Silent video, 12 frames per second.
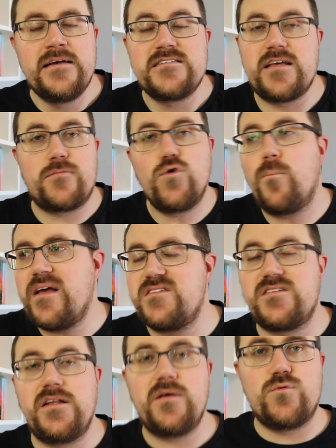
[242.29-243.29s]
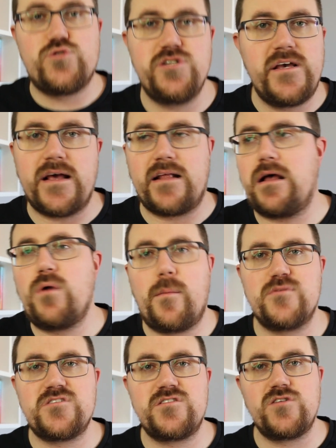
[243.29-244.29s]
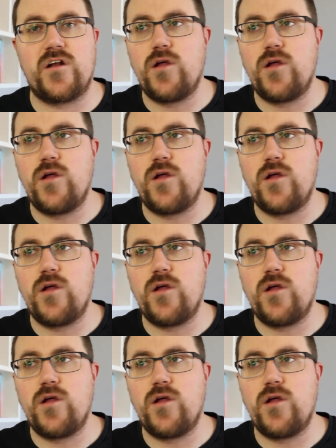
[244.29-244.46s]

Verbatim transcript: Se tu pensi di uscire da quella posizione